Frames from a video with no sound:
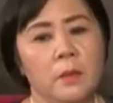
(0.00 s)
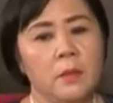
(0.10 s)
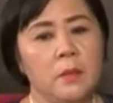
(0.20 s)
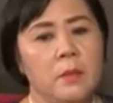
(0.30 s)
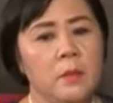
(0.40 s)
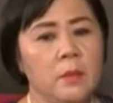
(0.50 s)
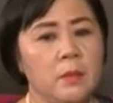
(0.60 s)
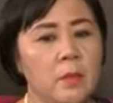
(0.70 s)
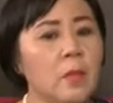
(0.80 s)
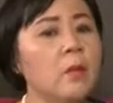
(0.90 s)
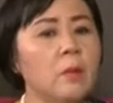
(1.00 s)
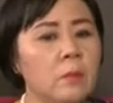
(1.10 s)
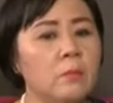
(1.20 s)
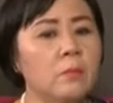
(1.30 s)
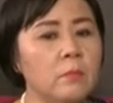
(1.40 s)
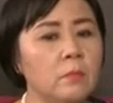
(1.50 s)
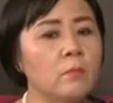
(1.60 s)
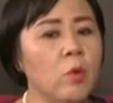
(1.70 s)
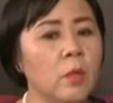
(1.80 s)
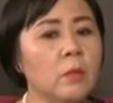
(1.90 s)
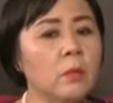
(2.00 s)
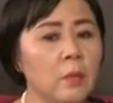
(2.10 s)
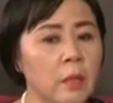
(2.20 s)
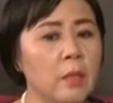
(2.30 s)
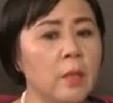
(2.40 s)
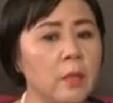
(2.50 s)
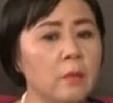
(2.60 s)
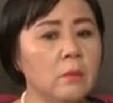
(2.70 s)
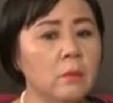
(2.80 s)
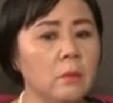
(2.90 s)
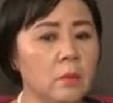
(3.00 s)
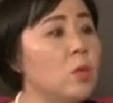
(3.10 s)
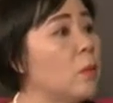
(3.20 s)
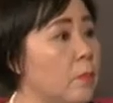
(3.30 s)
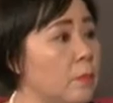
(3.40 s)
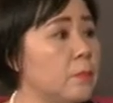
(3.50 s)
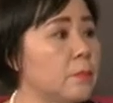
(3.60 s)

thì rất là buồn cứ nghĩ đến thương lắm